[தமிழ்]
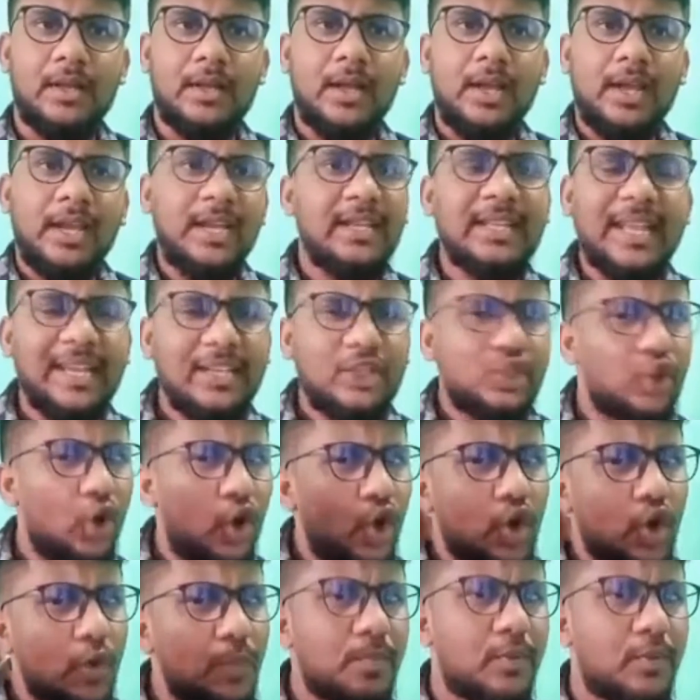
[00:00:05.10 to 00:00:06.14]
இதை
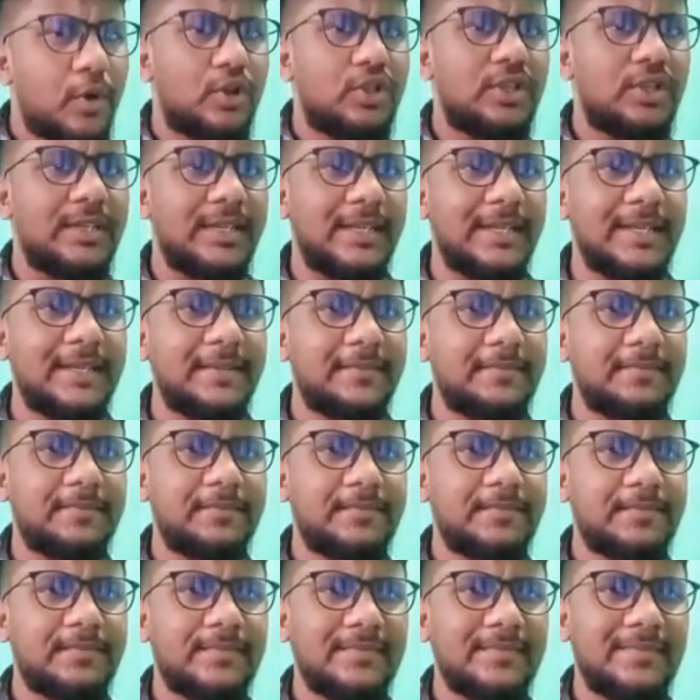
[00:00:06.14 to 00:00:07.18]
சொல்லும்போது
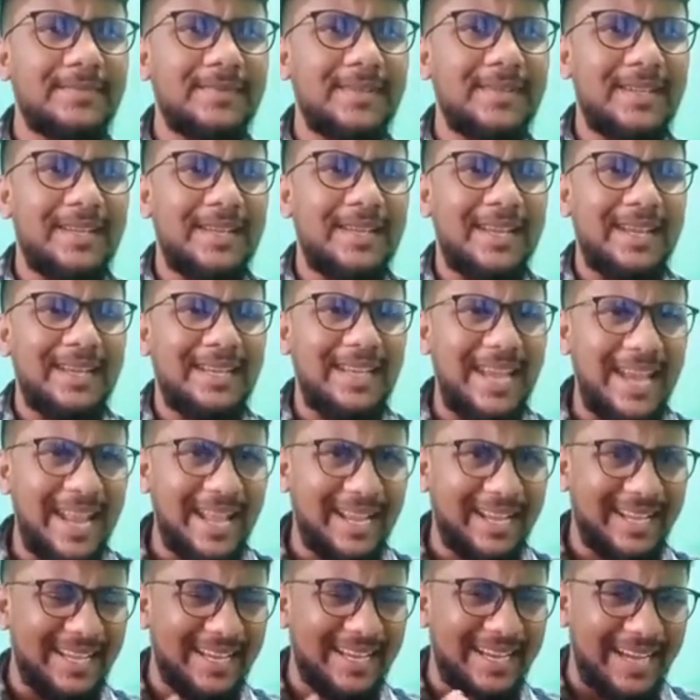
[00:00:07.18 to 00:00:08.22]

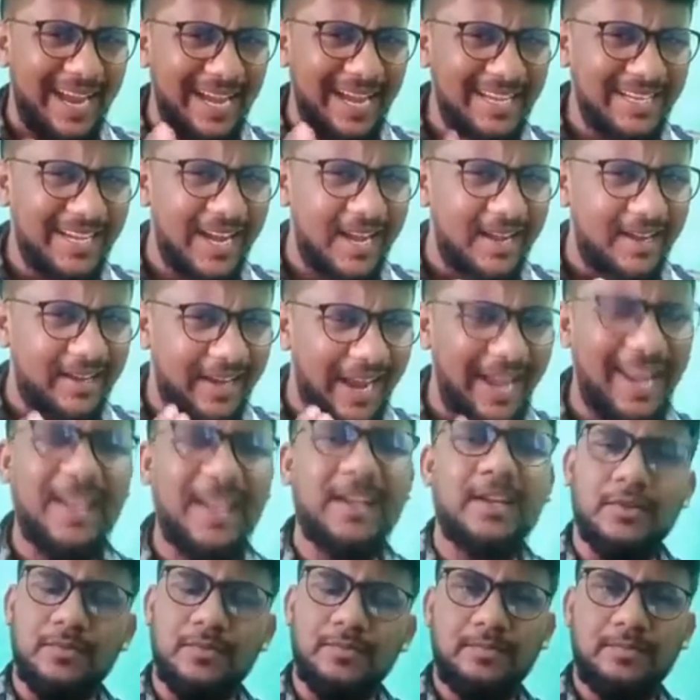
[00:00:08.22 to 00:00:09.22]
எனக்கு கண்கள் கலங்கும்